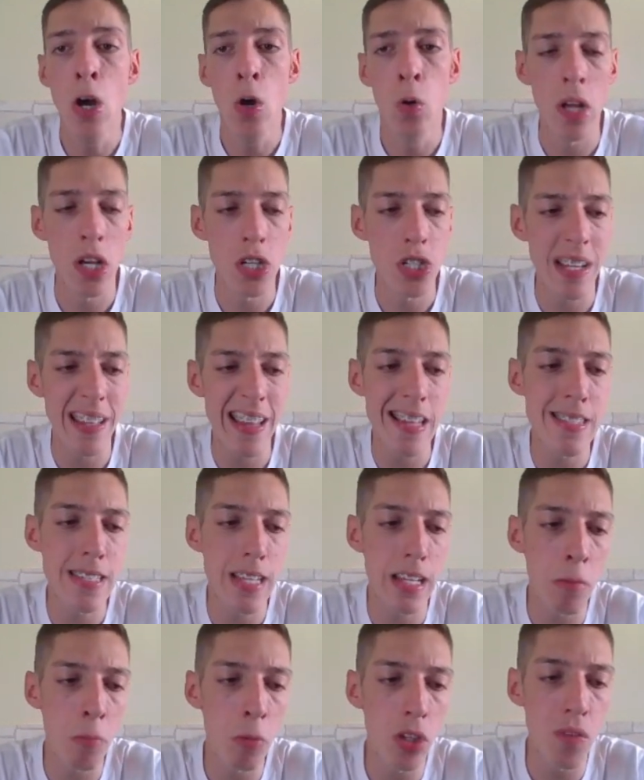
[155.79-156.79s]
una certezza
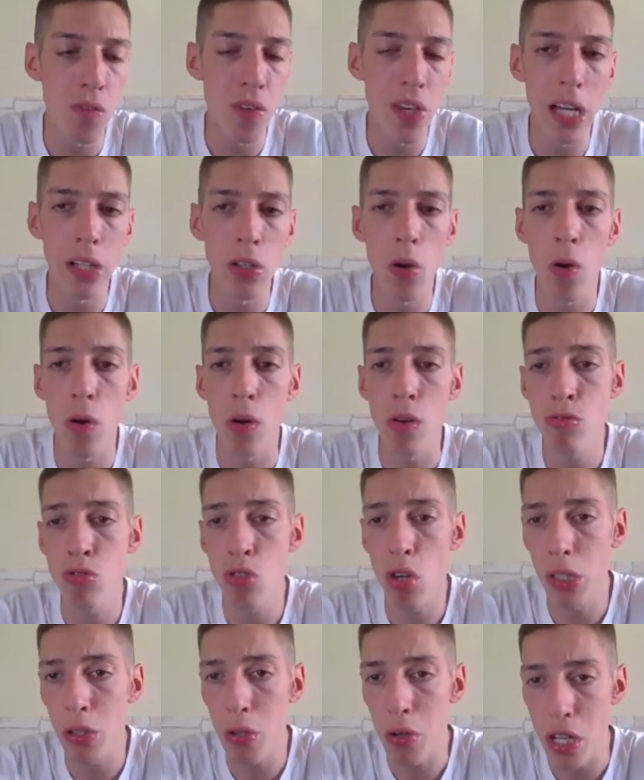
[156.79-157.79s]
da modificatore, un
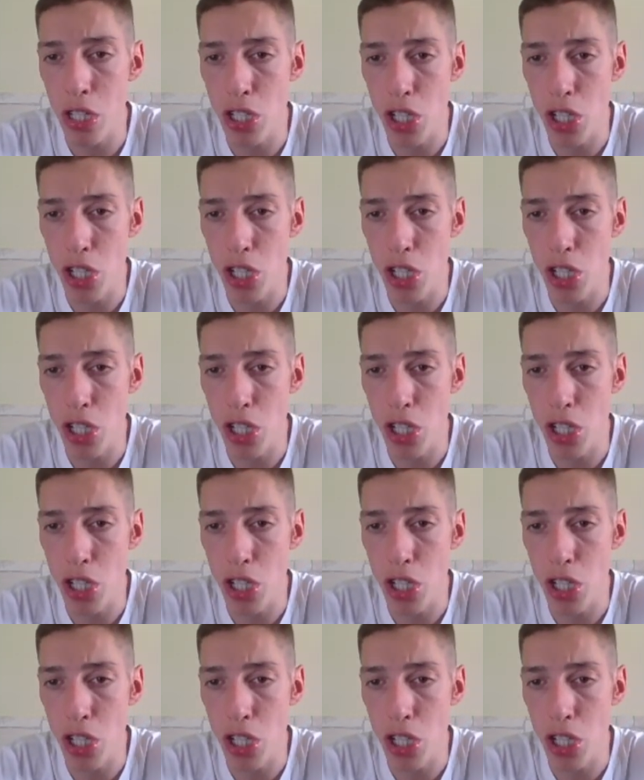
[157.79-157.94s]
giocatore